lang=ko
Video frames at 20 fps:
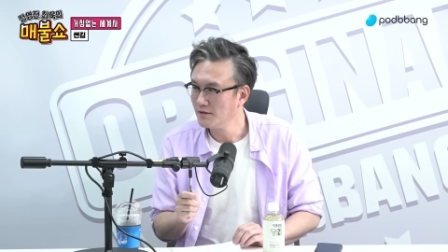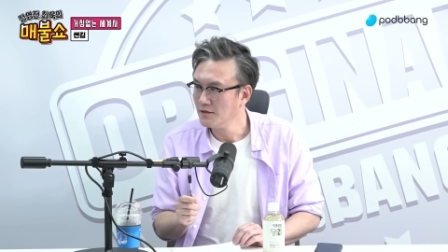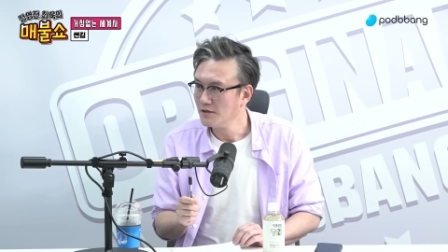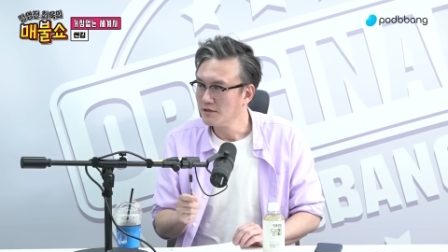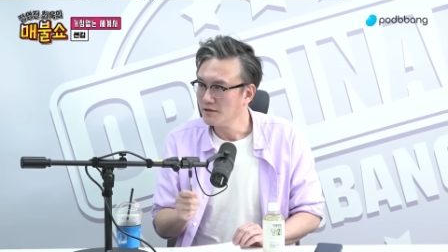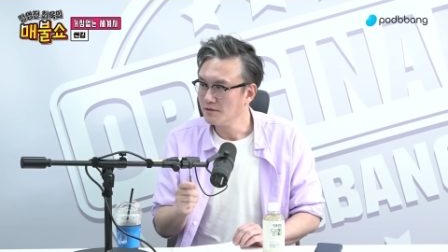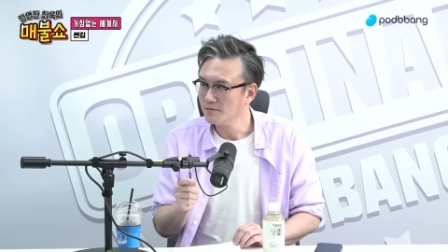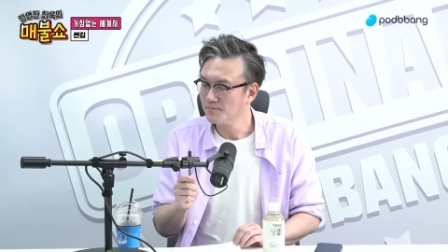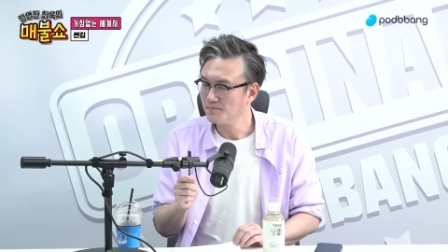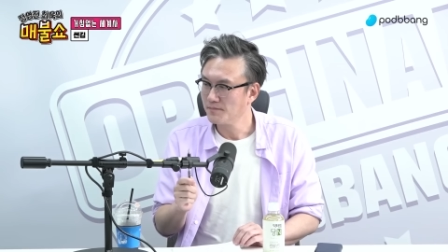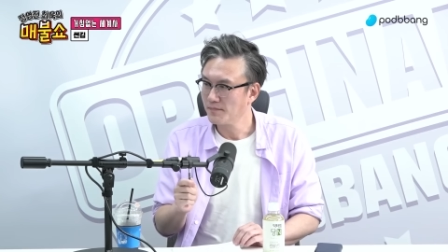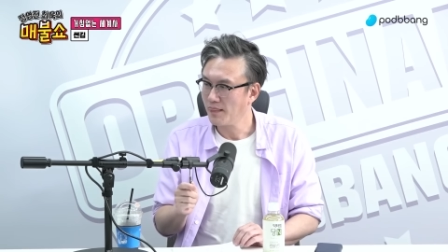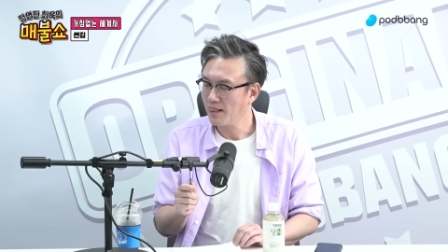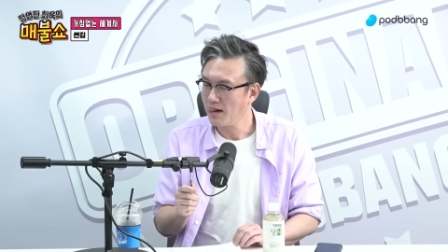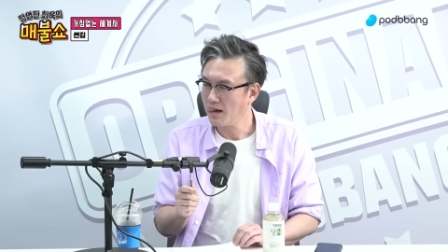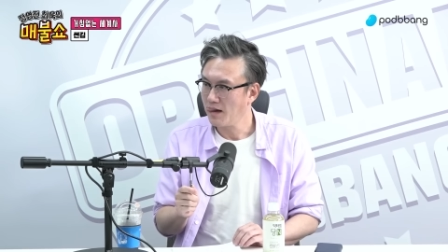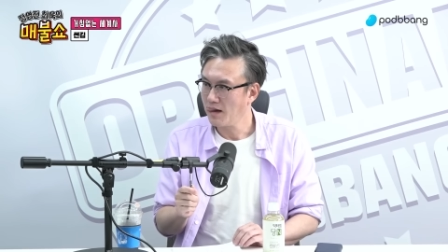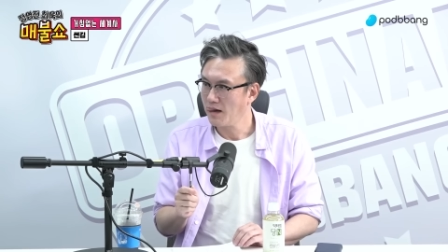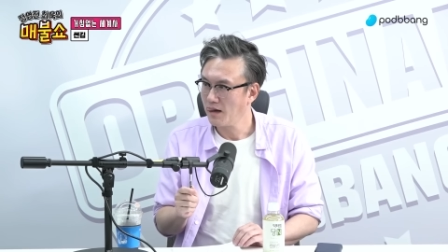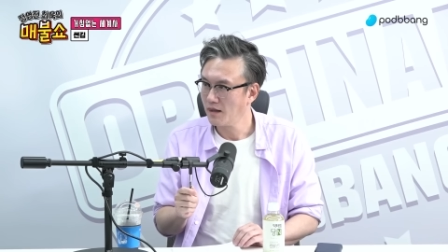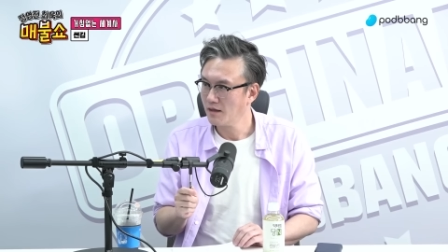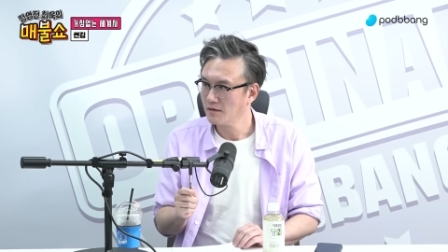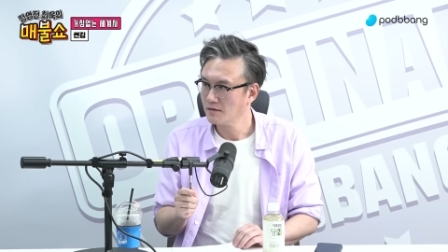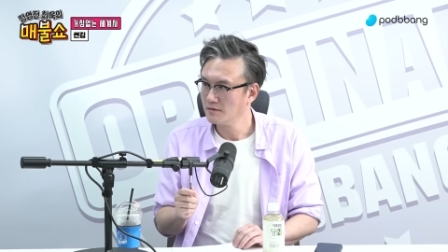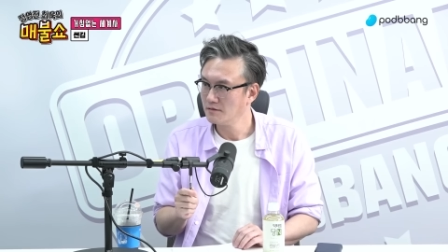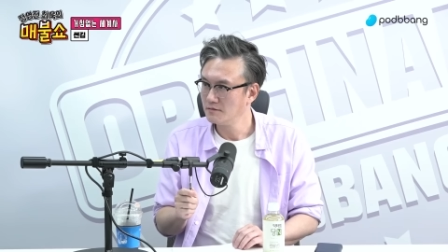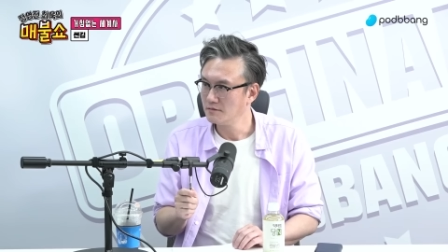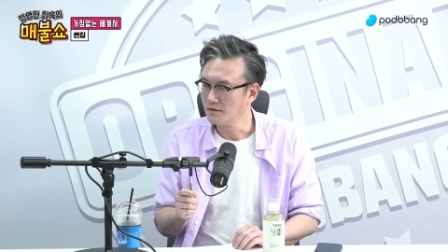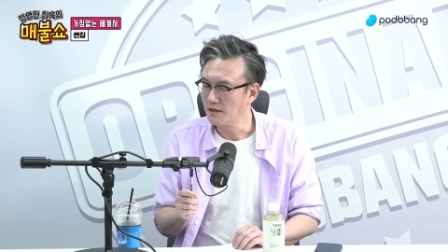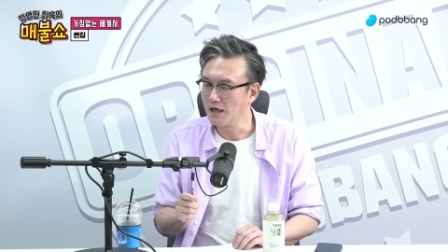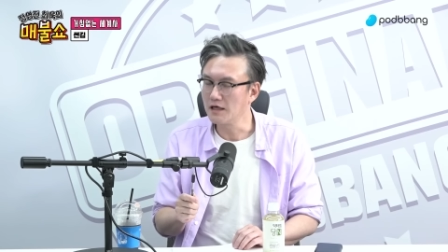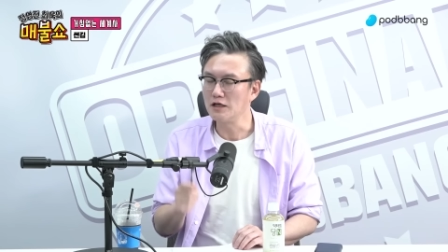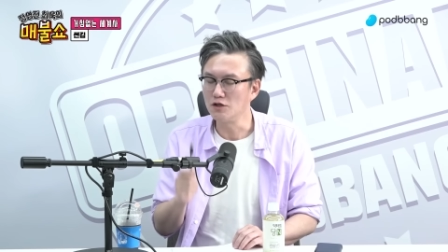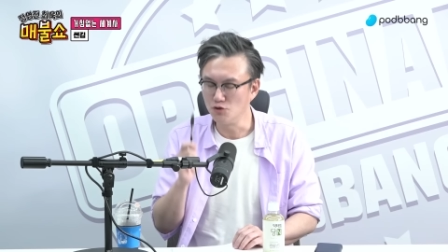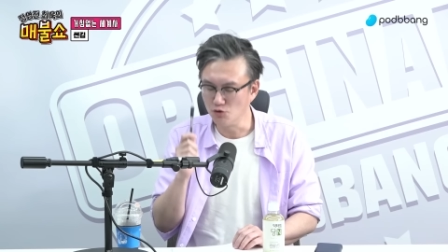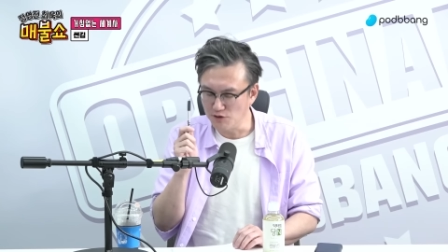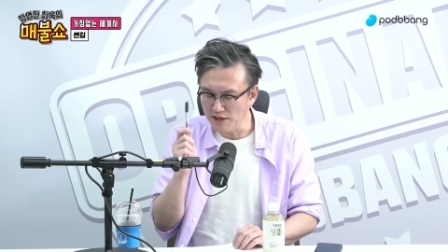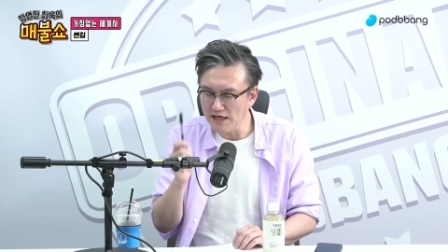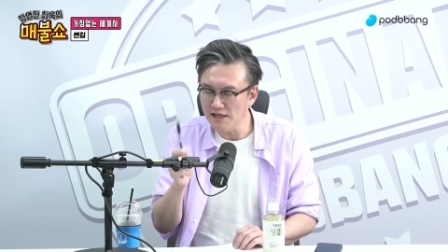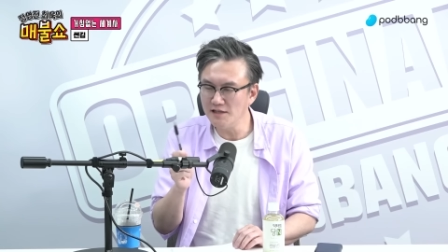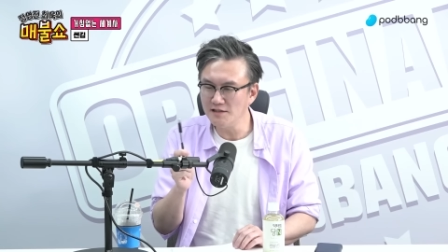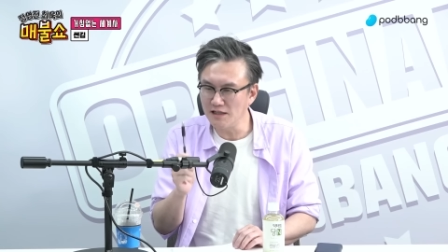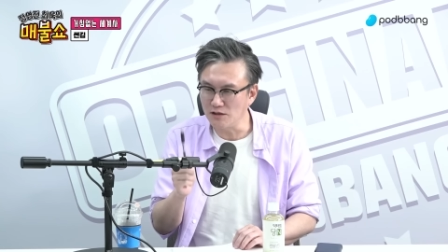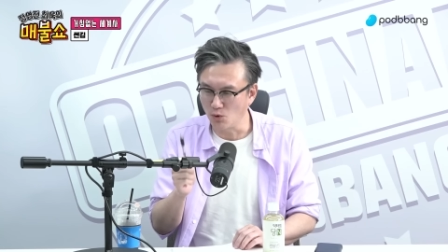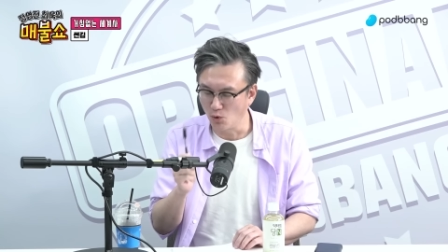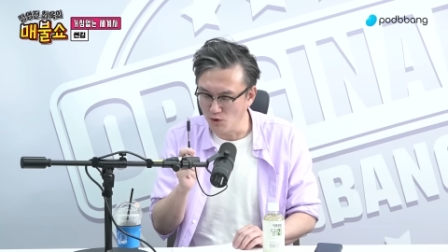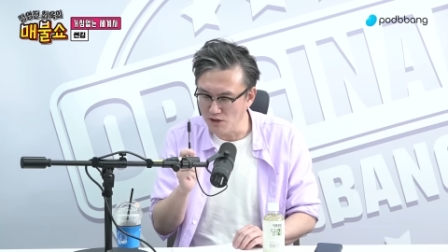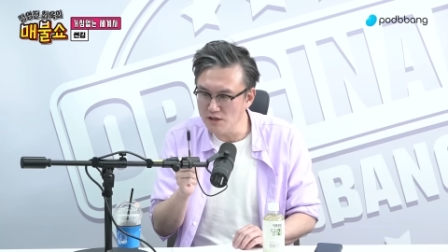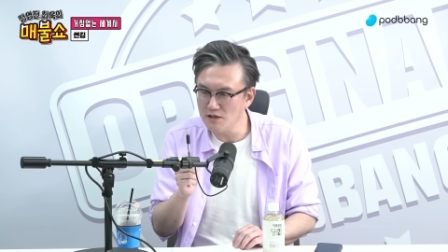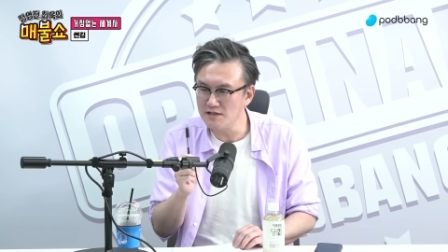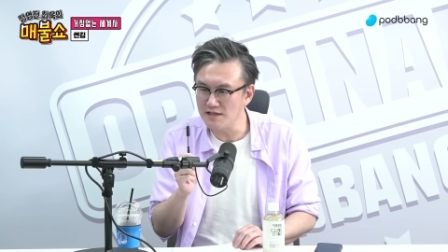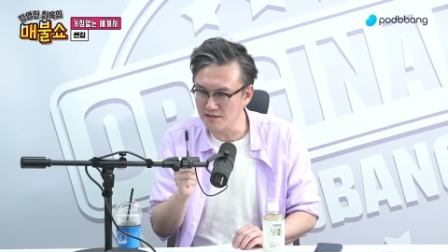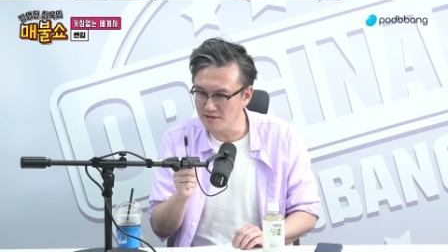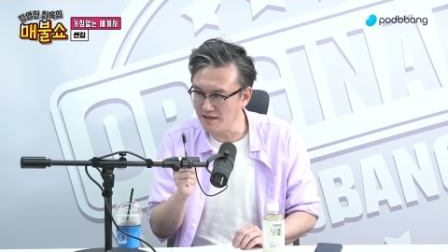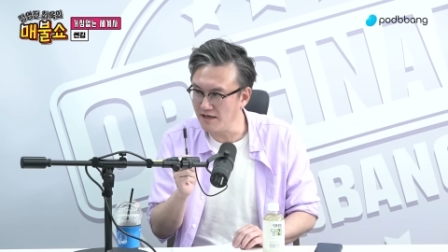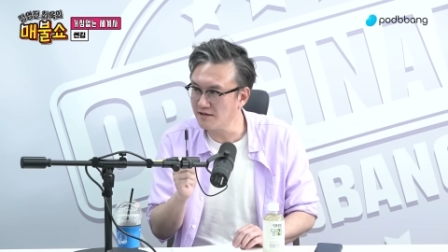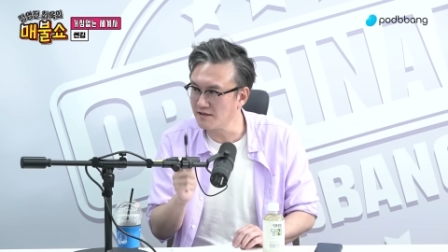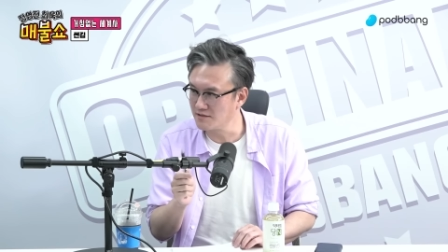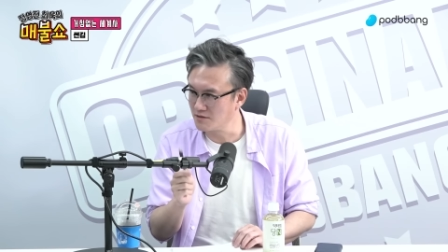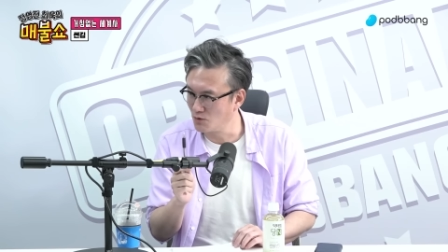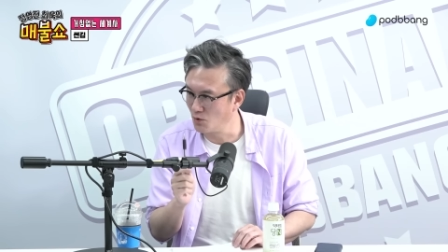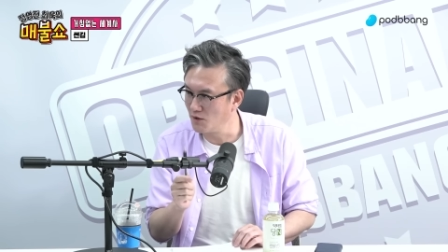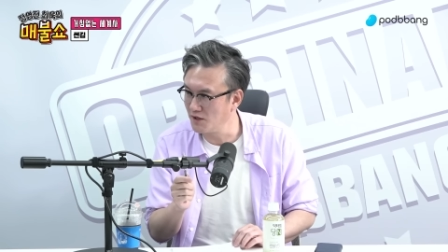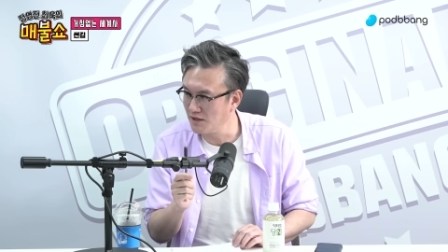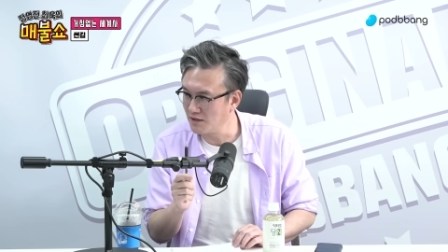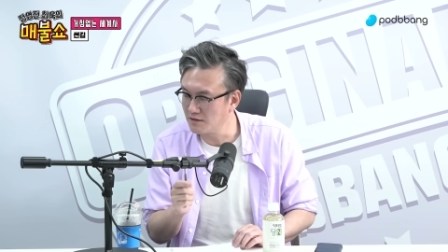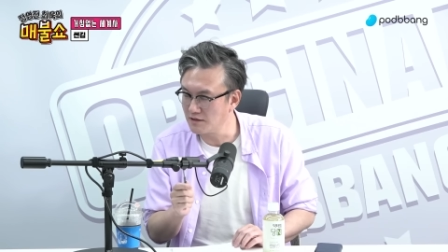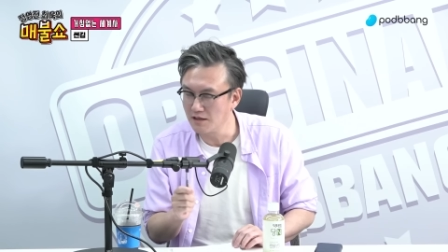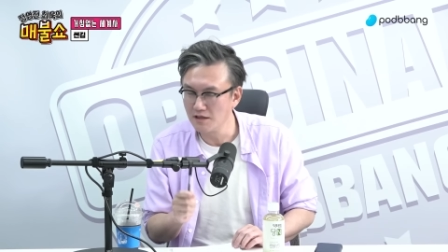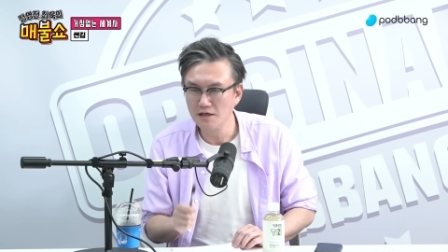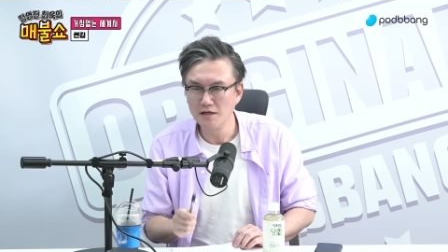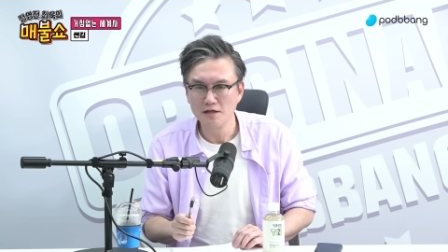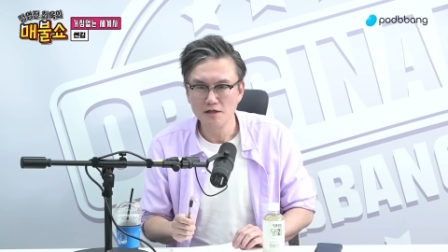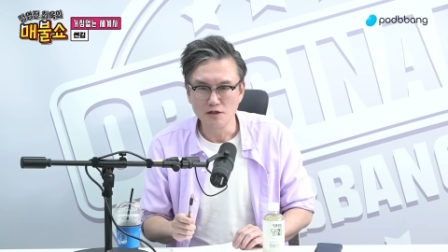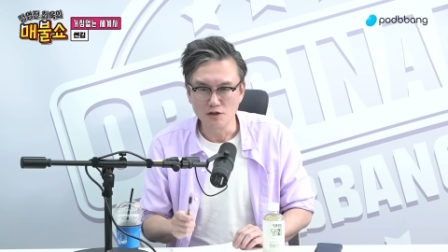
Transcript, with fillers: 막스는 독일 사람이야? 그러니까 유대인인데 독일에서 태어났어. 독일 그